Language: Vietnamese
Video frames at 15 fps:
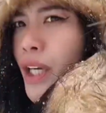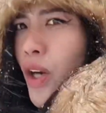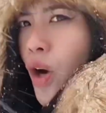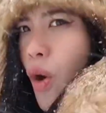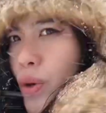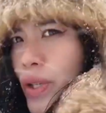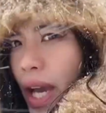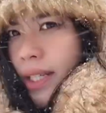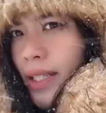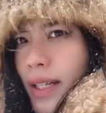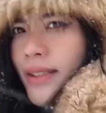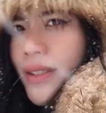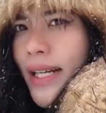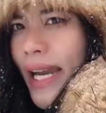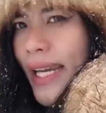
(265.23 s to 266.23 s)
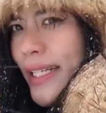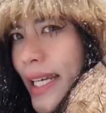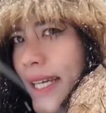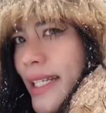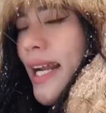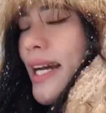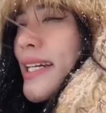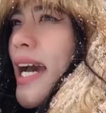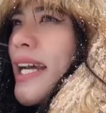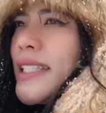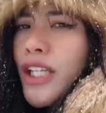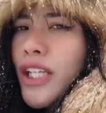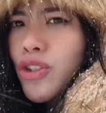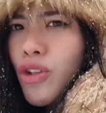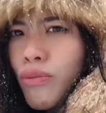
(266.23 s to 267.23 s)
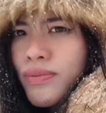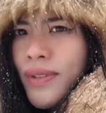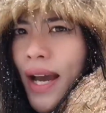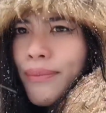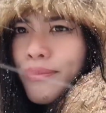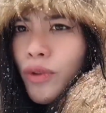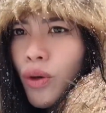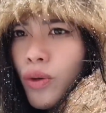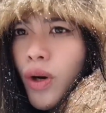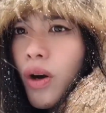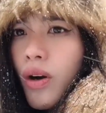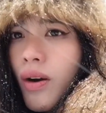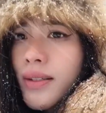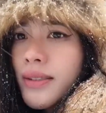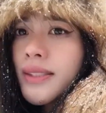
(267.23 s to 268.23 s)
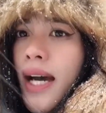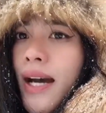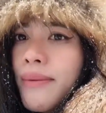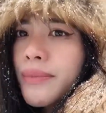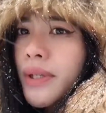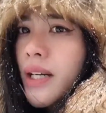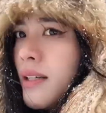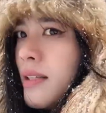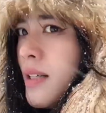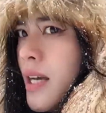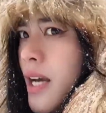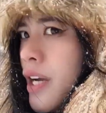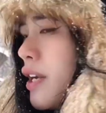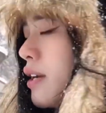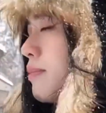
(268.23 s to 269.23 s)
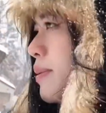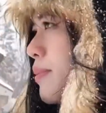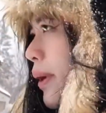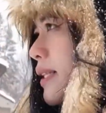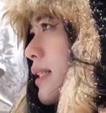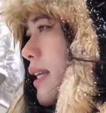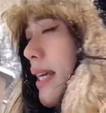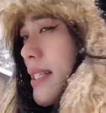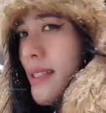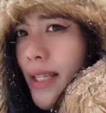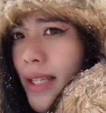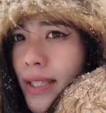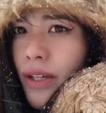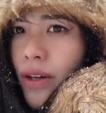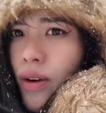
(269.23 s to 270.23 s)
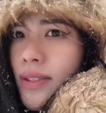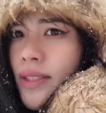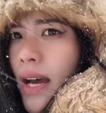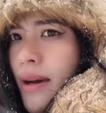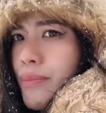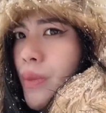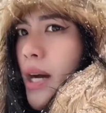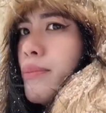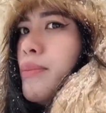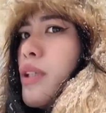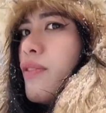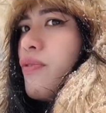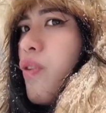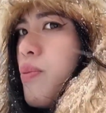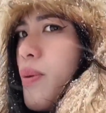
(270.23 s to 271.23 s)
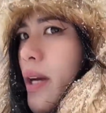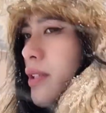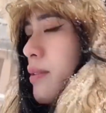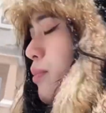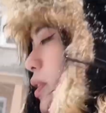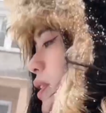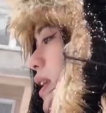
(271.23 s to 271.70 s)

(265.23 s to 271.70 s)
khu dân cư này nè nó cách cái trung tâm thủ đô khoảng tầm à, nếu mà mọi người lái xe thì khoảng tầm 10 à, phút mọi người